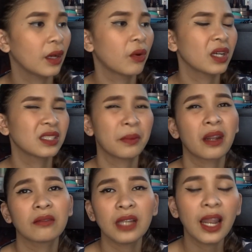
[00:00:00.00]
ako kasi
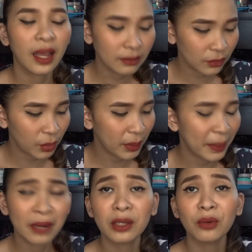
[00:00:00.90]
parang wala lang. Kung may
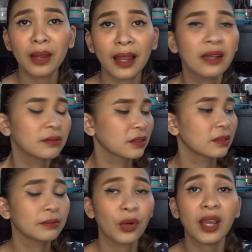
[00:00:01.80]
paraben o oh, wala,
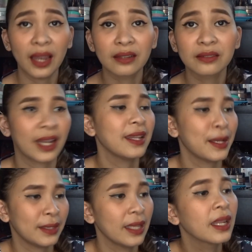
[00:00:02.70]
okay lang. Try
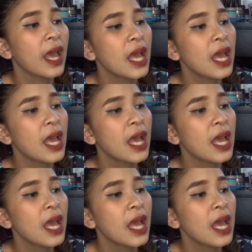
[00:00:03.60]
natin.